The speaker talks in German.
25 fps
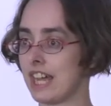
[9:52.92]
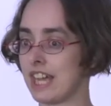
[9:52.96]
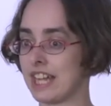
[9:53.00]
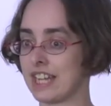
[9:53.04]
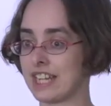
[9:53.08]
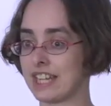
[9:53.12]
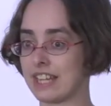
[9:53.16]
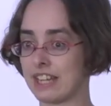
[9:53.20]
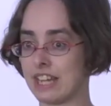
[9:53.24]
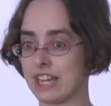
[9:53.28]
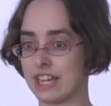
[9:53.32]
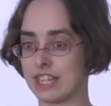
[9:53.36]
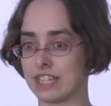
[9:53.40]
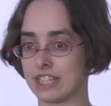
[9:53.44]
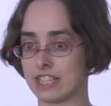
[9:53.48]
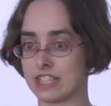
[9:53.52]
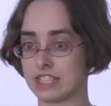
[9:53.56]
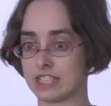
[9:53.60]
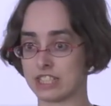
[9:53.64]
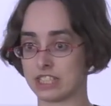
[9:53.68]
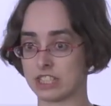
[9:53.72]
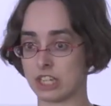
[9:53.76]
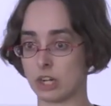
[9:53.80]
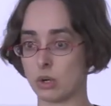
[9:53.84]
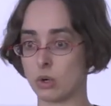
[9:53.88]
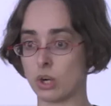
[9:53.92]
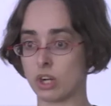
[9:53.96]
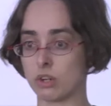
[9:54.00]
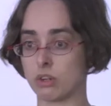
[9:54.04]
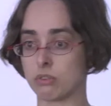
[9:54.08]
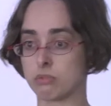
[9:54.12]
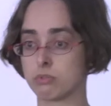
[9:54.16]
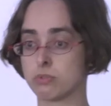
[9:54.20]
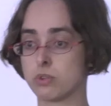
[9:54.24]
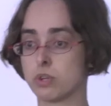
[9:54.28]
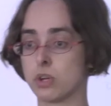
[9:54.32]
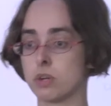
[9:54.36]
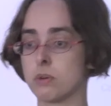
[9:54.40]
äh, ist es auch
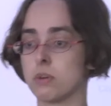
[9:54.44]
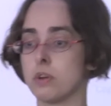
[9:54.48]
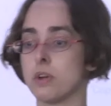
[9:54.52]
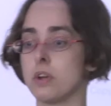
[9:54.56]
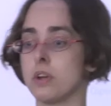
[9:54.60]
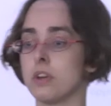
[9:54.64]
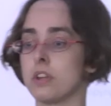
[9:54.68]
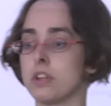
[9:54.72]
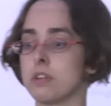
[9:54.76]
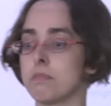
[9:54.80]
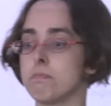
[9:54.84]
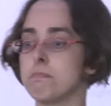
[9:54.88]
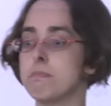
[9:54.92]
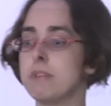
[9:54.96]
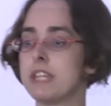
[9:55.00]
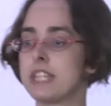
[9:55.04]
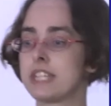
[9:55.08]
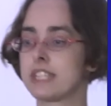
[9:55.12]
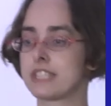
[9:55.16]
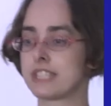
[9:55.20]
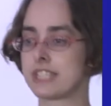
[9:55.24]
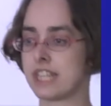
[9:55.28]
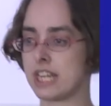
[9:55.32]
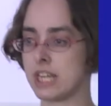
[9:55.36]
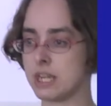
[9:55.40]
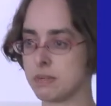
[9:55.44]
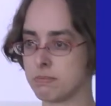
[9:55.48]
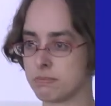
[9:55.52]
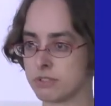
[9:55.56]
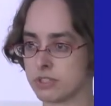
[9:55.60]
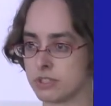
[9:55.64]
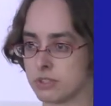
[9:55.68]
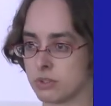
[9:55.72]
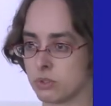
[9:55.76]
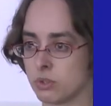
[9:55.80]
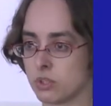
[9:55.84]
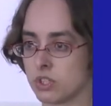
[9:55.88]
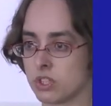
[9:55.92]
für mich
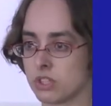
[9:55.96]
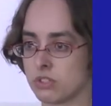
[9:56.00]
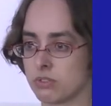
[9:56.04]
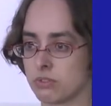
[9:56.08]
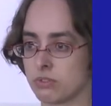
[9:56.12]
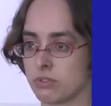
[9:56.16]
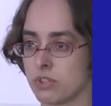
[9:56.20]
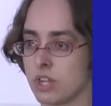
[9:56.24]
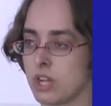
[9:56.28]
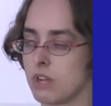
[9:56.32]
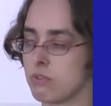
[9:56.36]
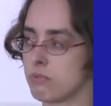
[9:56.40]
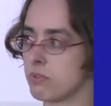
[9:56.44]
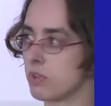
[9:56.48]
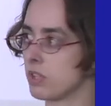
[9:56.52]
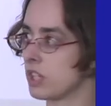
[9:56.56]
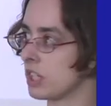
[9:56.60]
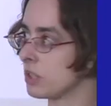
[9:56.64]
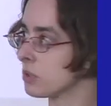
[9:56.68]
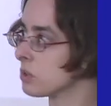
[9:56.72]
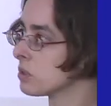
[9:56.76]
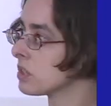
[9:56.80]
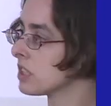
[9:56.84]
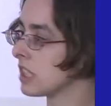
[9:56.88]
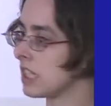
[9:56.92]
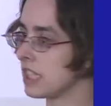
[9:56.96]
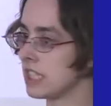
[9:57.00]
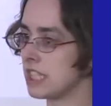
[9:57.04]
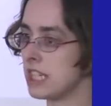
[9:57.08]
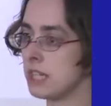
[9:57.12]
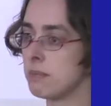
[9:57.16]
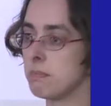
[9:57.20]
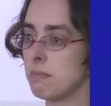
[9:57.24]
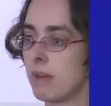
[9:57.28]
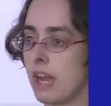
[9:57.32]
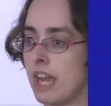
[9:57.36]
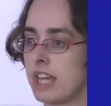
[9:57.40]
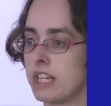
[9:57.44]
selbst und äh, für das
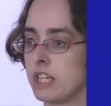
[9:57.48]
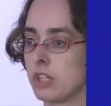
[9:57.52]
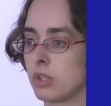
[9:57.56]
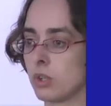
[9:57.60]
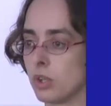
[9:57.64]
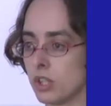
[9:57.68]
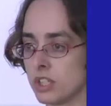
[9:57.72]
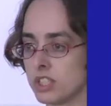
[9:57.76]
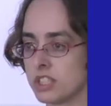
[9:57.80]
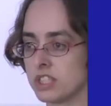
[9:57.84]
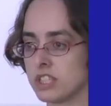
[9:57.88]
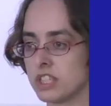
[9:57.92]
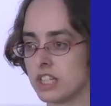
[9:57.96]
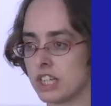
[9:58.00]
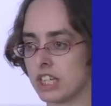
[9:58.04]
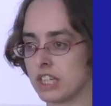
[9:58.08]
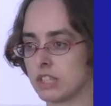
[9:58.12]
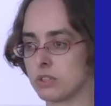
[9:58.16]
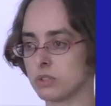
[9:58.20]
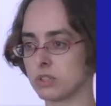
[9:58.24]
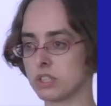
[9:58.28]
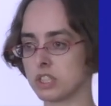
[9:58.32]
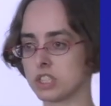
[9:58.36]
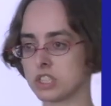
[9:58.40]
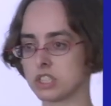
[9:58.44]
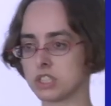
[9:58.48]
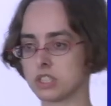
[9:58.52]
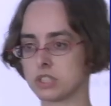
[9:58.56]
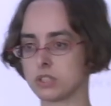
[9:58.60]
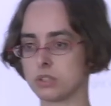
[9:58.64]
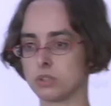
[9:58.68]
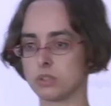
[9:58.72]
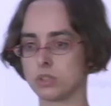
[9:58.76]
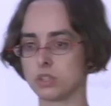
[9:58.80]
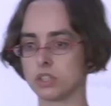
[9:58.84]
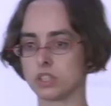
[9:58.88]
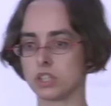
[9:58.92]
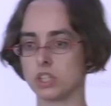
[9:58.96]
Unternehmen eine
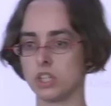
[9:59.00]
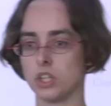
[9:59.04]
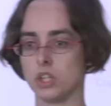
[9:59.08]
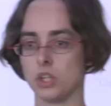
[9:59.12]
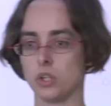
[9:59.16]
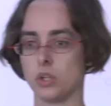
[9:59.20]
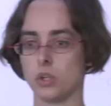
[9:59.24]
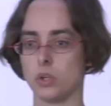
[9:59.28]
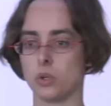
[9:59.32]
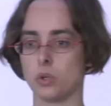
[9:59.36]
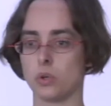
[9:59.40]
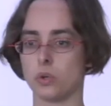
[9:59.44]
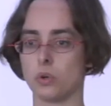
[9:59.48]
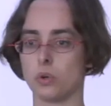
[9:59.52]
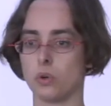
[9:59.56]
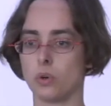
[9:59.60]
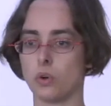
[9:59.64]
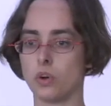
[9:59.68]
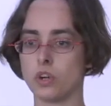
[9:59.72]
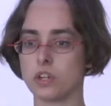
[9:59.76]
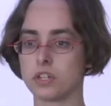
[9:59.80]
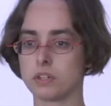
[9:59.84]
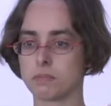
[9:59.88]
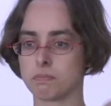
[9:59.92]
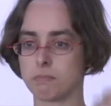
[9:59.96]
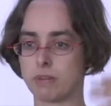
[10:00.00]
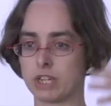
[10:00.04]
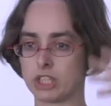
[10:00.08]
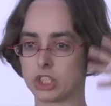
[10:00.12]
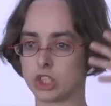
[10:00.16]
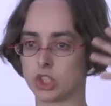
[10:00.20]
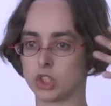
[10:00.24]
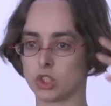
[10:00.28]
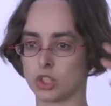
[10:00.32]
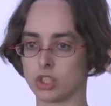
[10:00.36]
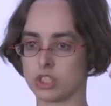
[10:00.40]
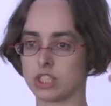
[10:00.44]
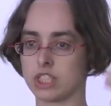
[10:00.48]
Kostenreduktion und man
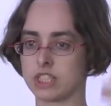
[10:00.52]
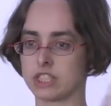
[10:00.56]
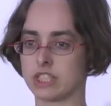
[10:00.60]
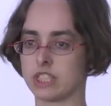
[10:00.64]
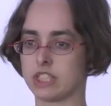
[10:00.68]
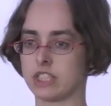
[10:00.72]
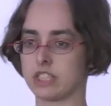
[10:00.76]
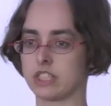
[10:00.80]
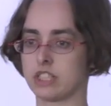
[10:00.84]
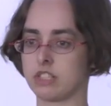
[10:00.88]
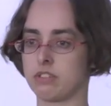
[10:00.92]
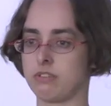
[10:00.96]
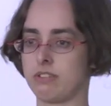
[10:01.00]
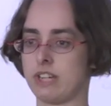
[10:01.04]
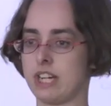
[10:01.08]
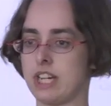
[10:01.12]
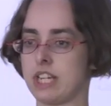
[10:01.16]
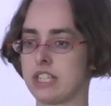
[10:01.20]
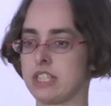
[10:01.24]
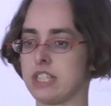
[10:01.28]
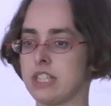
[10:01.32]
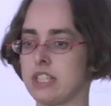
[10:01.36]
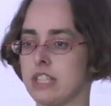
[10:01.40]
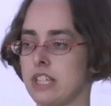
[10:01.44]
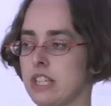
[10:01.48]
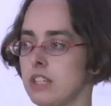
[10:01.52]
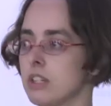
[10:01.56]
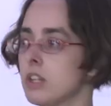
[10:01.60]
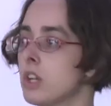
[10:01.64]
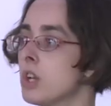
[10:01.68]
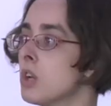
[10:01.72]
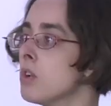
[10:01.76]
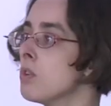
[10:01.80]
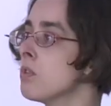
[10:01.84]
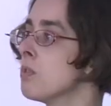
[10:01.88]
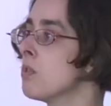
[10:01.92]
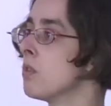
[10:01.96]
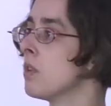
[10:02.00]
steuert es quasi dann
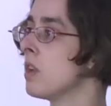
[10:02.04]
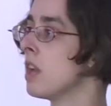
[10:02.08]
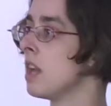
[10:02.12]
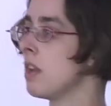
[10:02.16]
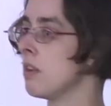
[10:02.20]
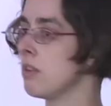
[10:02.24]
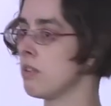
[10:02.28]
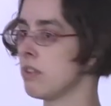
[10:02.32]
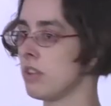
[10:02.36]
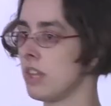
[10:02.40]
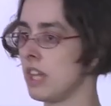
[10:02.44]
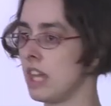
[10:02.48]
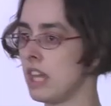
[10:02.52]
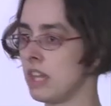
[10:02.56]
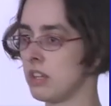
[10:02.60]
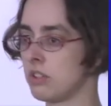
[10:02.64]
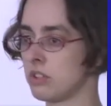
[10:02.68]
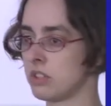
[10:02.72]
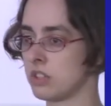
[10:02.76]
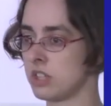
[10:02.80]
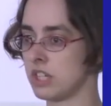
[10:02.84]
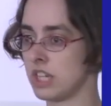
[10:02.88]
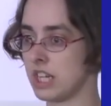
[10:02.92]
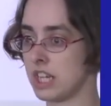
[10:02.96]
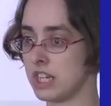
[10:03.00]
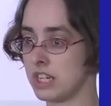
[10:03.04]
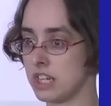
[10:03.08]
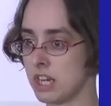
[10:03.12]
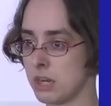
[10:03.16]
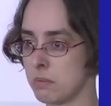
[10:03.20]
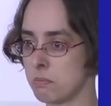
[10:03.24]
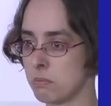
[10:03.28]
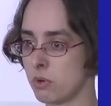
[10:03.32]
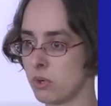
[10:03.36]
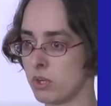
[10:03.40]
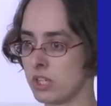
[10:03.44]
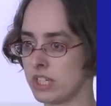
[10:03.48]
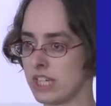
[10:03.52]
äh, äh, in den
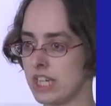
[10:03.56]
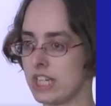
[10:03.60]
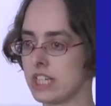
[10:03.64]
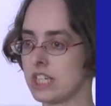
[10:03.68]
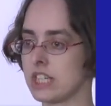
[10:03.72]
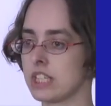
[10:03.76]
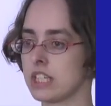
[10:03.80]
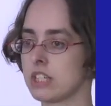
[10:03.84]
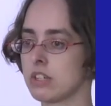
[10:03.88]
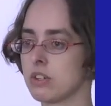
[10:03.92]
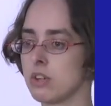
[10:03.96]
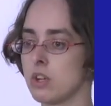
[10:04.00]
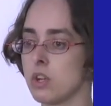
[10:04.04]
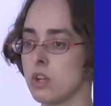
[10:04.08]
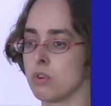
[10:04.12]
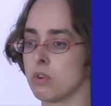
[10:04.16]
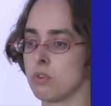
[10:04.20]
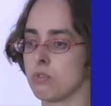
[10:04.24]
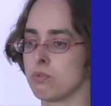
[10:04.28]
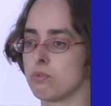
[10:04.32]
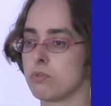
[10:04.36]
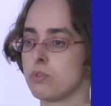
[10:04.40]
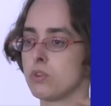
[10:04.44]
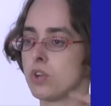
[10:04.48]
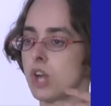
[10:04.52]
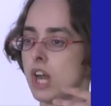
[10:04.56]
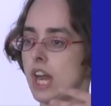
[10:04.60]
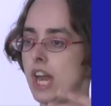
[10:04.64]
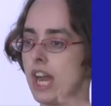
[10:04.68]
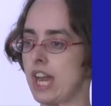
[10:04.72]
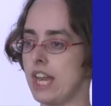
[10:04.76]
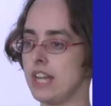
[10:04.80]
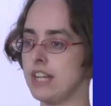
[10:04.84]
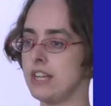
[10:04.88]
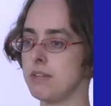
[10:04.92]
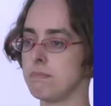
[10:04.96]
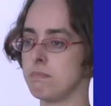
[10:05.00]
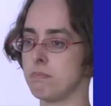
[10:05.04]
Projekten für
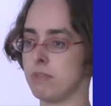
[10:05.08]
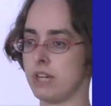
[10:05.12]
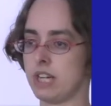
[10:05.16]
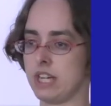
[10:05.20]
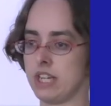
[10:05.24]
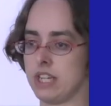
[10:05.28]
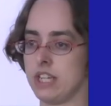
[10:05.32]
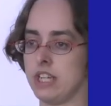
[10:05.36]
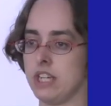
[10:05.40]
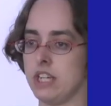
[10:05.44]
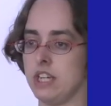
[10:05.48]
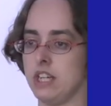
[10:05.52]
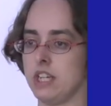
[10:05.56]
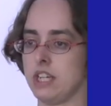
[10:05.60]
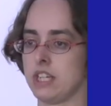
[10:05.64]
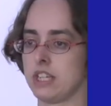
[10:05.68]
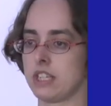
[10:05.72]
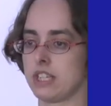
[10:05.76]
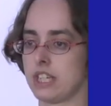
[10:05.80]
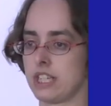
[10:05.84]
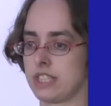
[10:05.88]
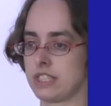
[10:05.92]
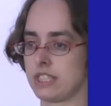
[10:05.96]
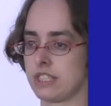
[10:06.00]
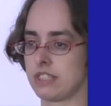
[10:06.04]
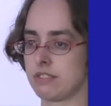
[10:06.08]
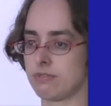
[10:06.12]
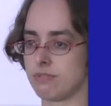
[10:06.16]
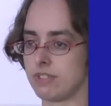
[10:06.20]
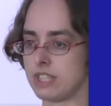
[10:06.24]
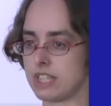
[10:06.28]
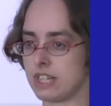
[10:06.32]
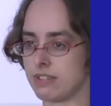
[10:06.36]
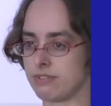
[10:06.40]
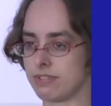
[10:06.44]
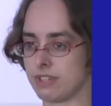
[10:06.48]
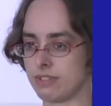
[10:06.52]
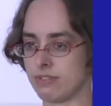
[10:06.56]
alle bei, dass es
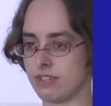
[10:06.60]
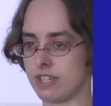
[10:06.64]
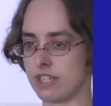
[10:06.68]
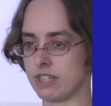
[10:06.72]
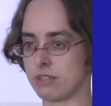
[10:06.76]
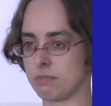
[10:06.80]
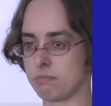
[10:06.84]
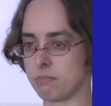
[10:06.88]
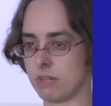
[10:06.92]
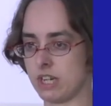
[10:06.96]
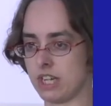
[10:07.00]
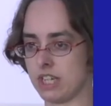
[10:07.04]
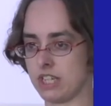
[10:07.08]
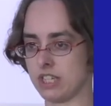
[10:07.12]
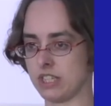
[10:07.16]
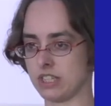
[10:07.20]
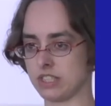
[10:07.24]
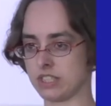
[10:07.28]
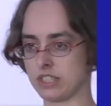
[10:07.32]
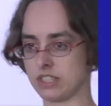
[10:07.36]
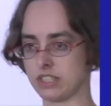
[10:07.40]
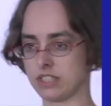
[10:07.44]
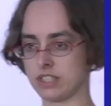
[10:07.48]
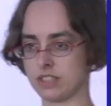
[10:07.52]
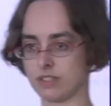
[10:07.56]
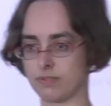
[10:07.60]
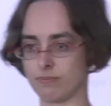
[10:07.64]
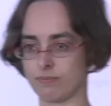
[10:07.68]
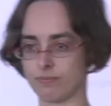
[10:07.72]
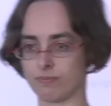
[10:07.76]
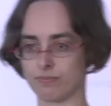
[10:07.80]
wiederverwendbar ist.